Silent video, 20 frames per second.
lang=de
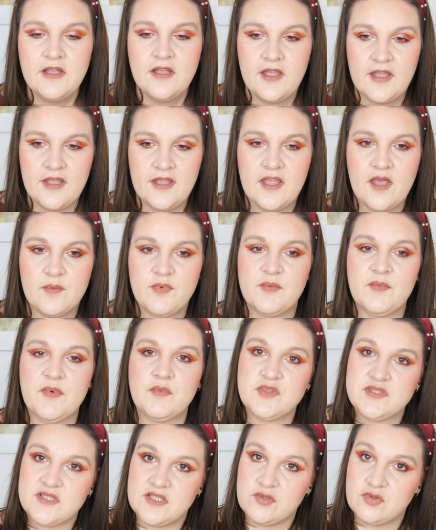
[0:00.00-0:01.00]
Äh, aber man
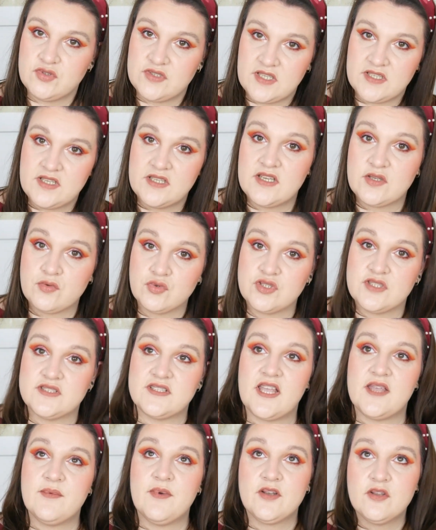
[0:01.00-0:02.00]
muss natürlich dann in der Dusche
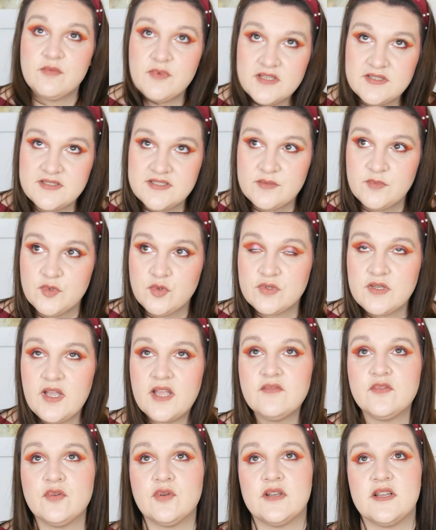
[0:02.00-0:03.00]
selber nochmal das 10 Minuten
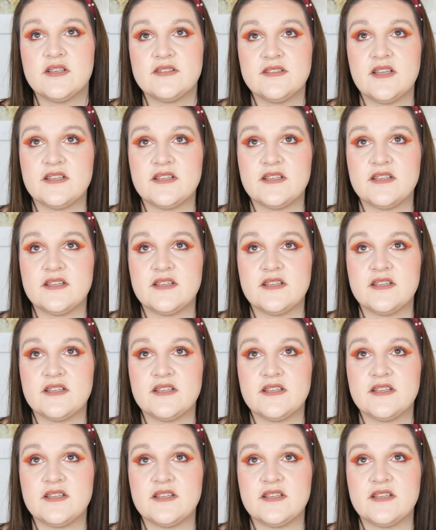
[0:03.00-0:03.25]
einwirken lassen.